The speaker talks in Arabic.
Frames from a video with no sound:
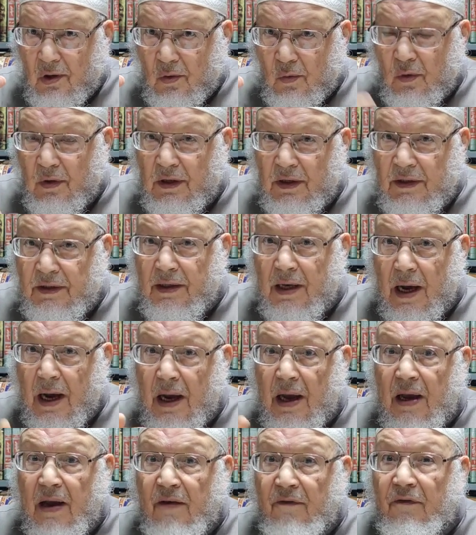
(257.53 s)
وليس
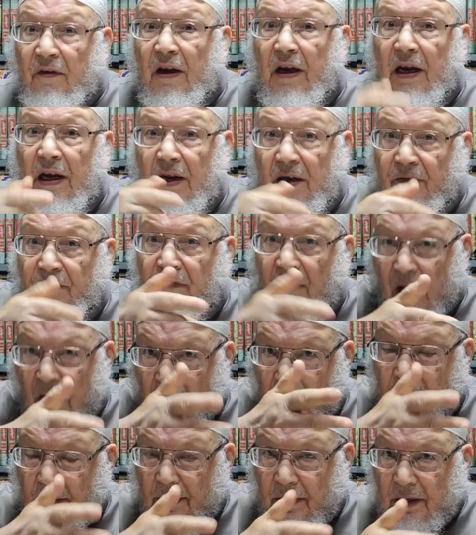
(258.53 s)
في
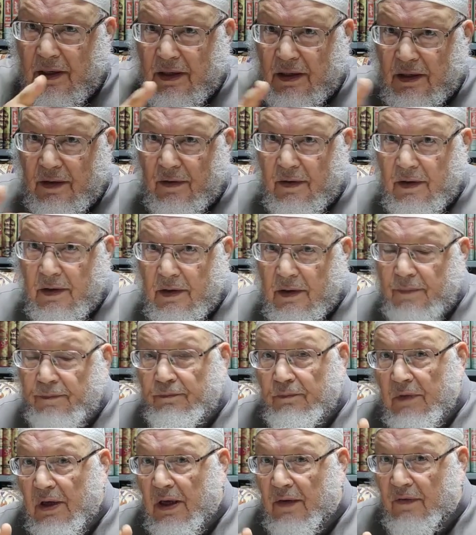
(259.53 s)
الإنفاق
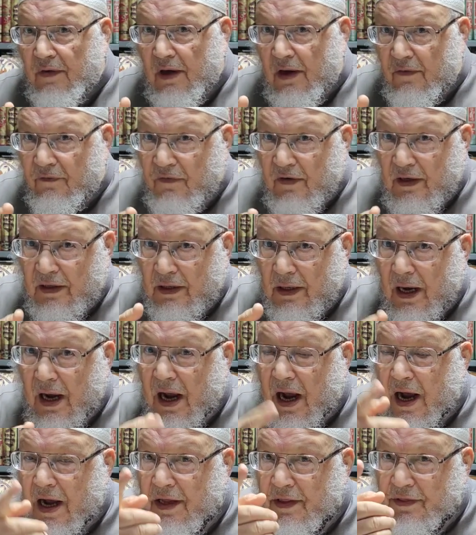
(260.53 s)
في
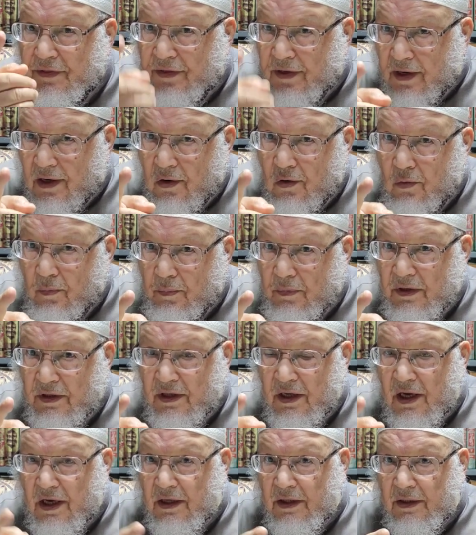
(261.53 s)
حذرهم من
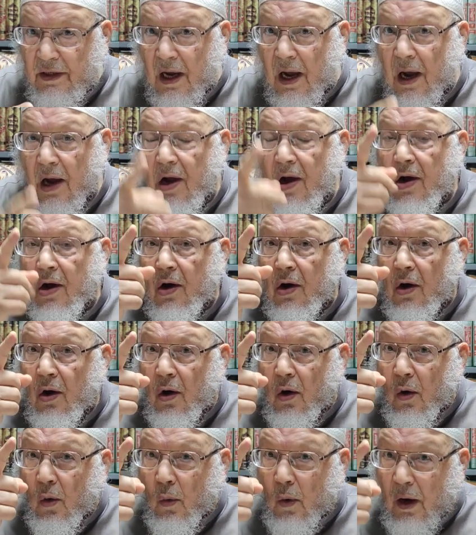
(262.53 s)
ذلك
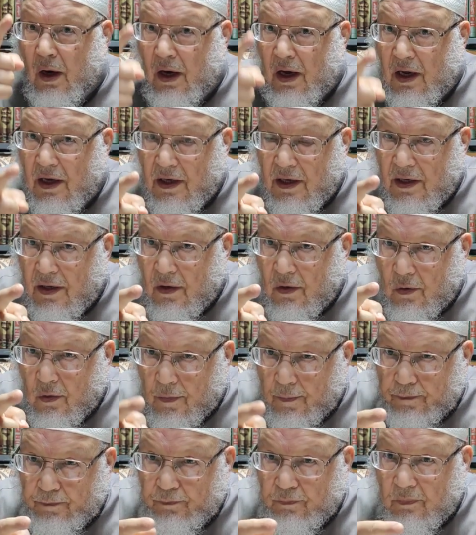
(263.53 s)
وقال
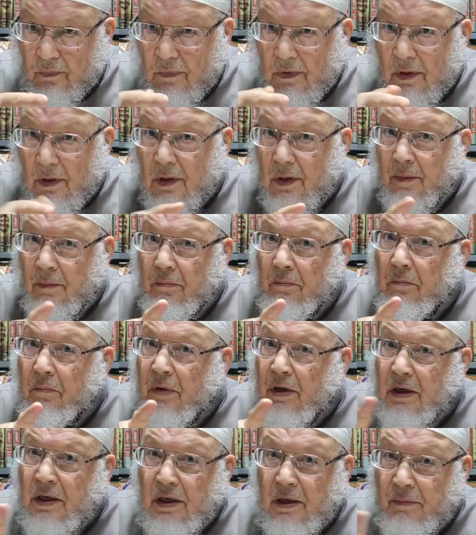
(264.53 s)
لهم
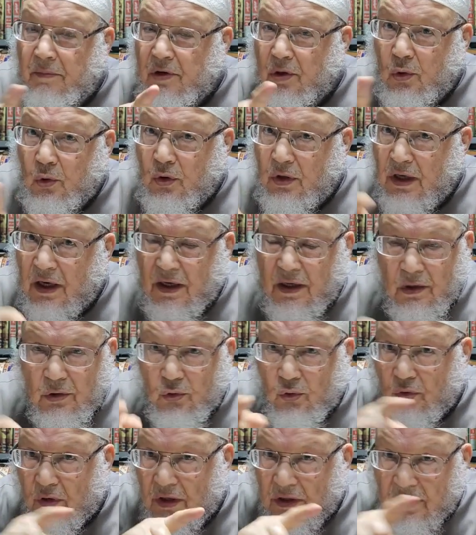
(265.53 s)
من لم يكن على
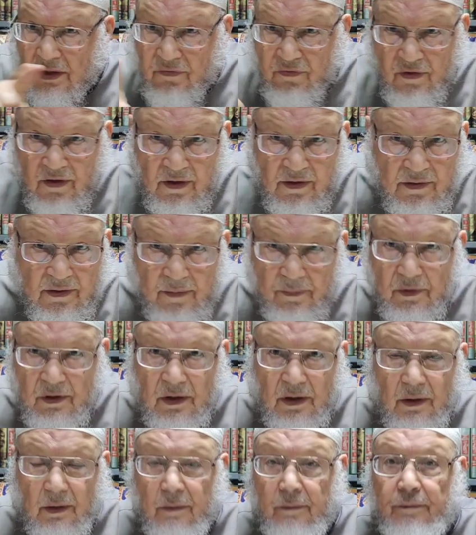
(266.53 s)
سنتي فليس
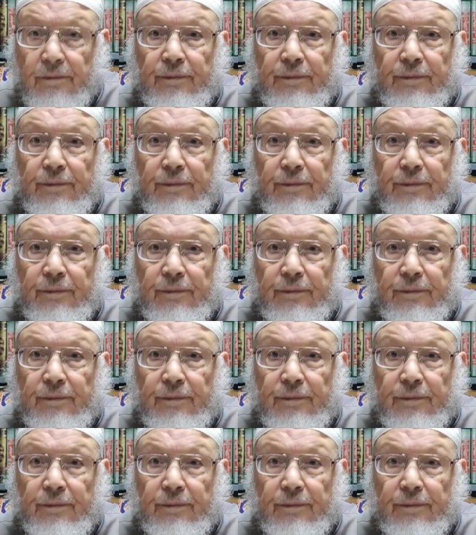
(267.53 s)
مني